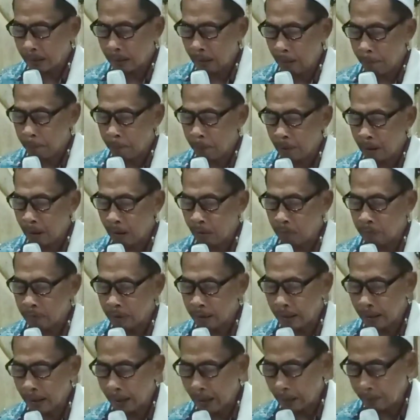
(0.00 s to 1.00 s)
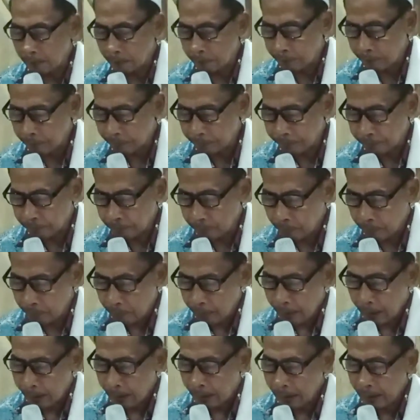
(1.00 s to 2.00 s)
kaprawiran
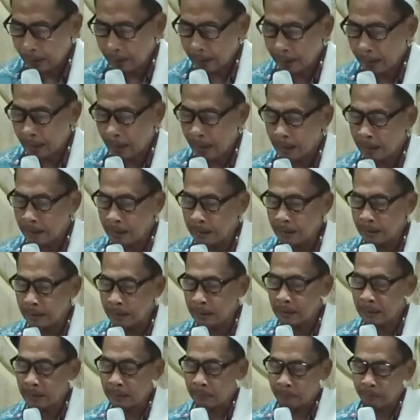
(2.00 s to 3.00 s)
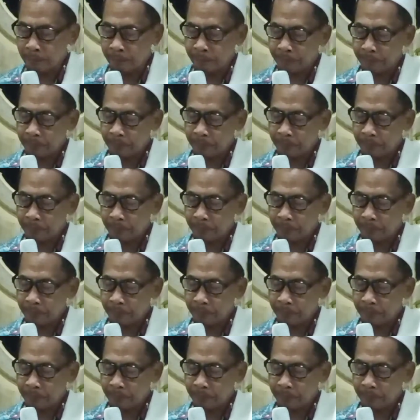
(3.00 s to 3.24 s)
harga diri